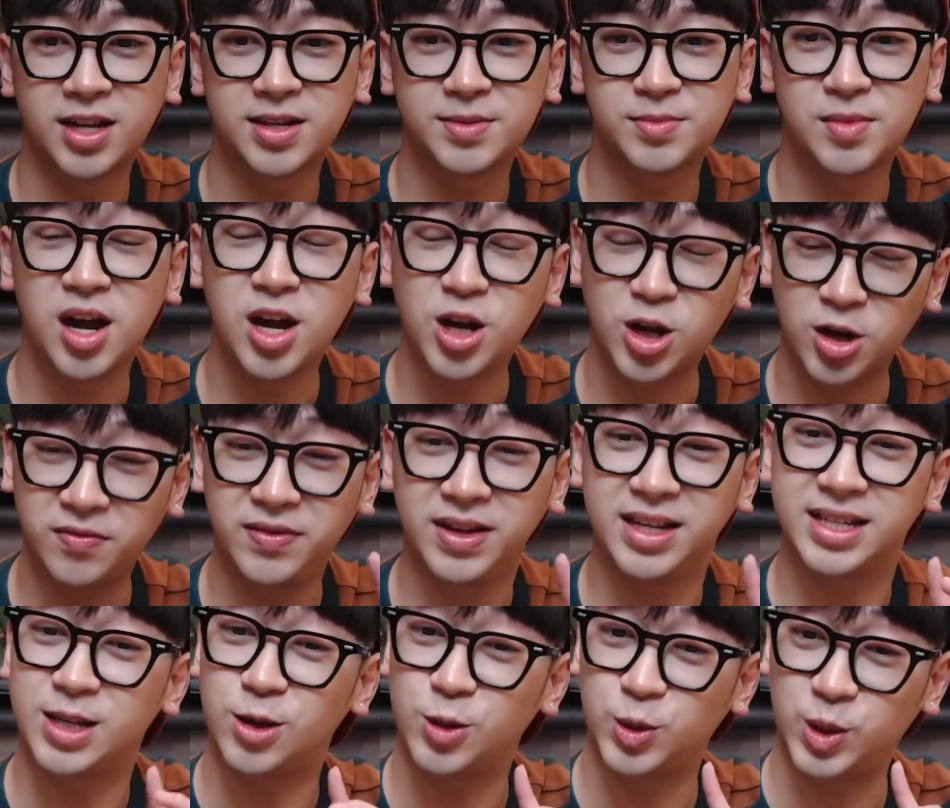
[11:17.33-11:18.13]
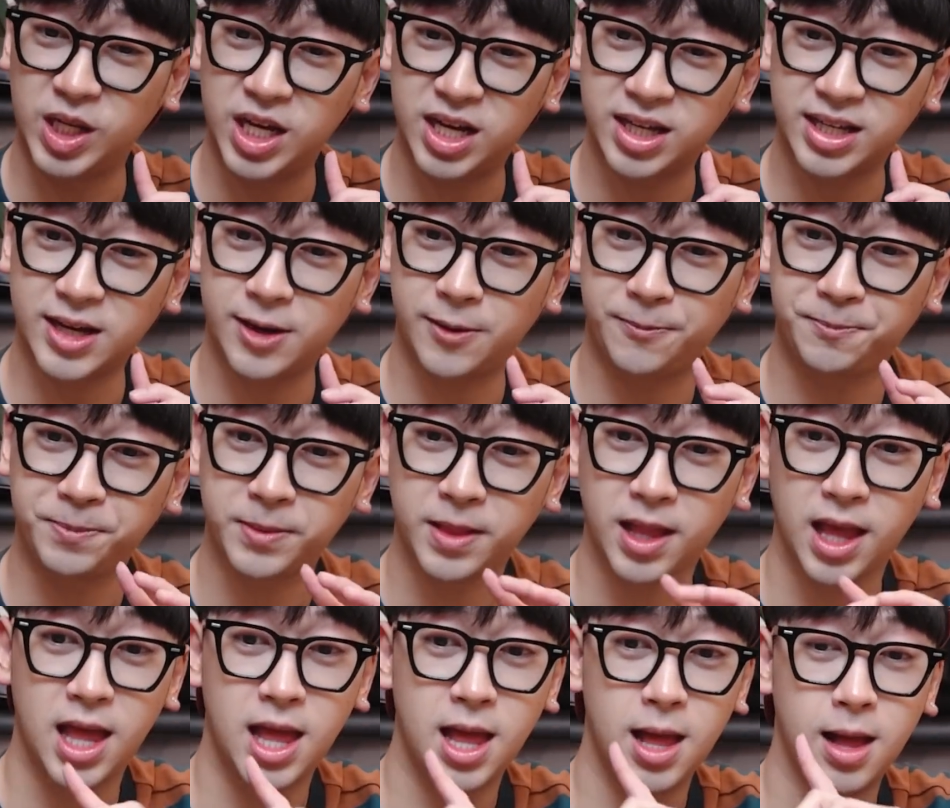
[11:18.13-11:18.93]
hơi có vị sầu riêng nha
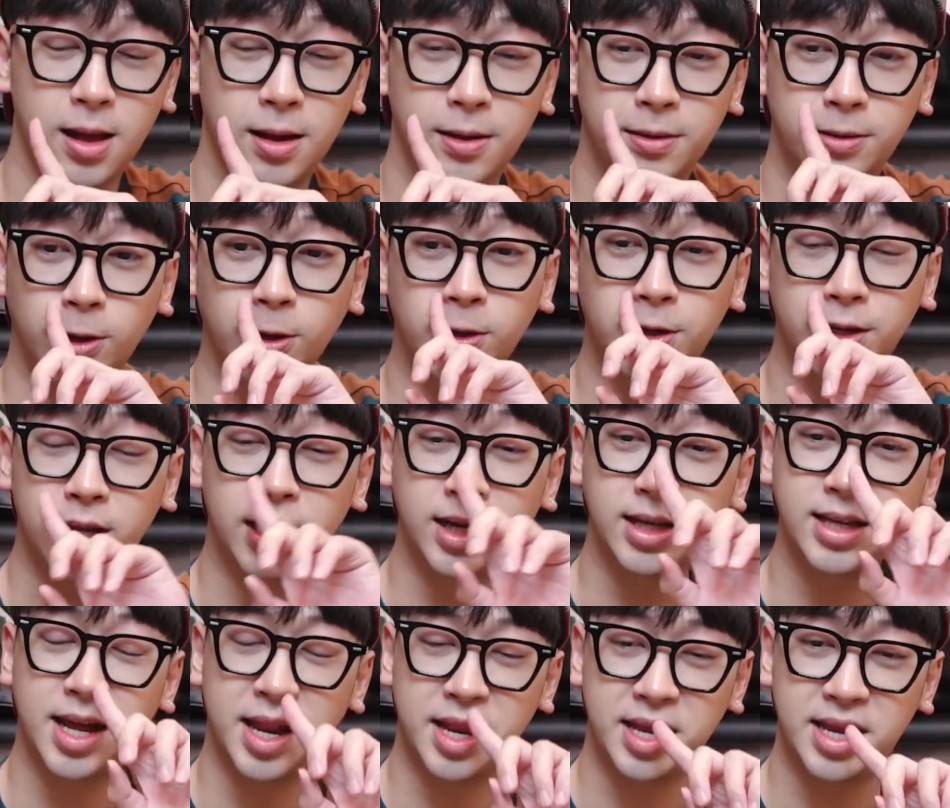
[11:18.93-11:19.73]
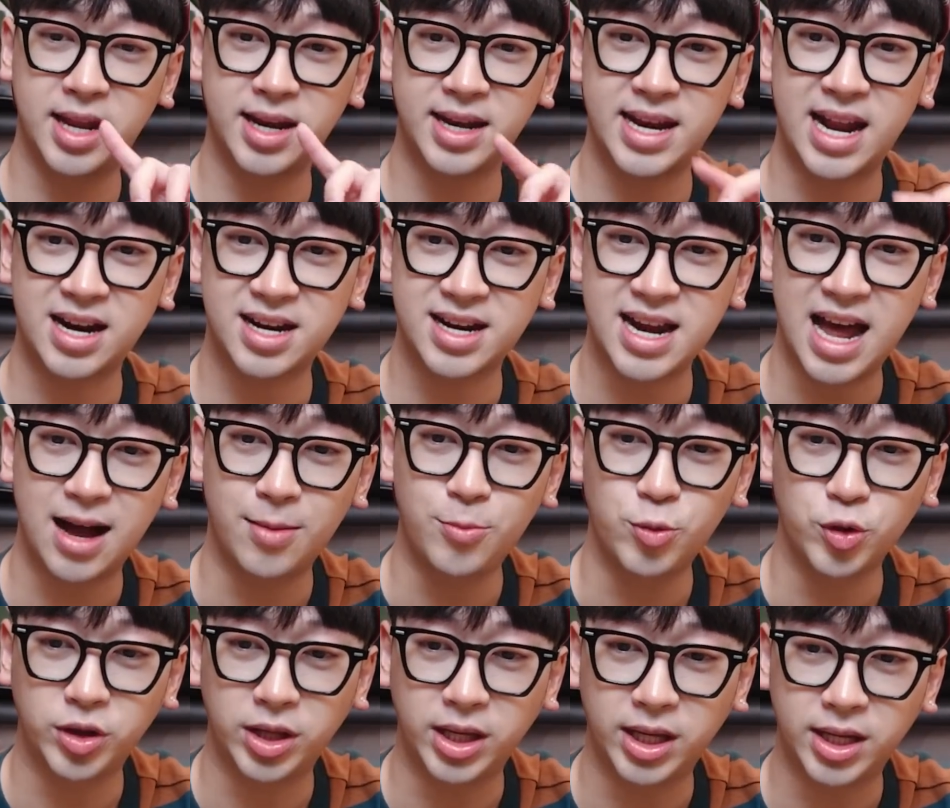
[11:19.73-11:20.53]
nó còn hơi nhận nhận đắng
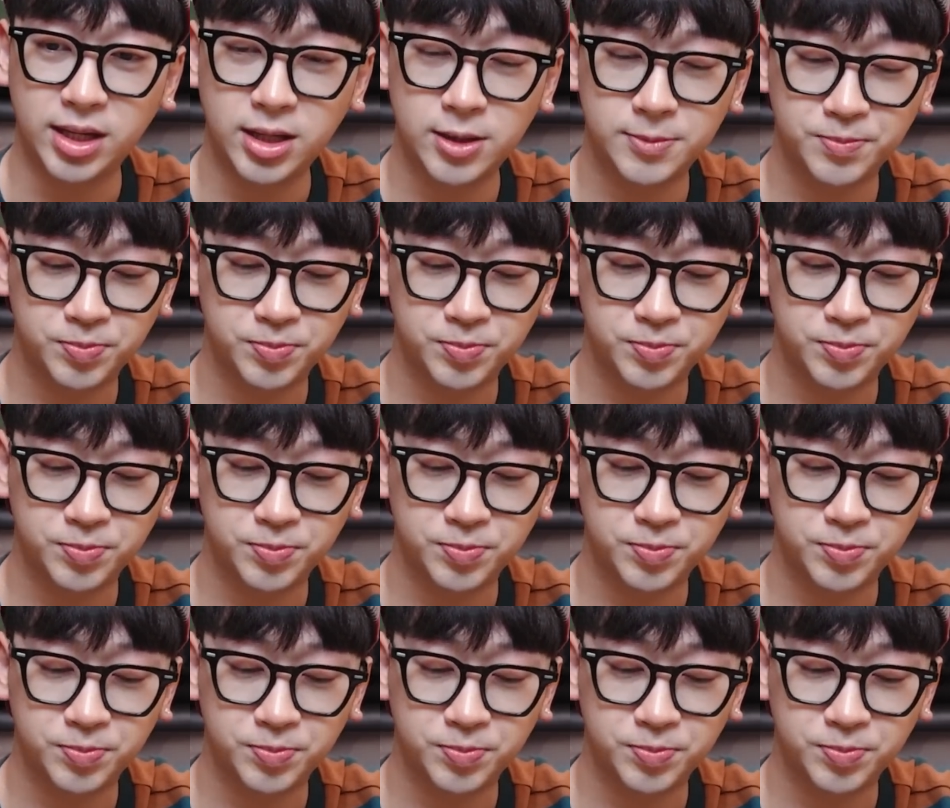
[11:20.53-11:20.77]
đắng một tí cơ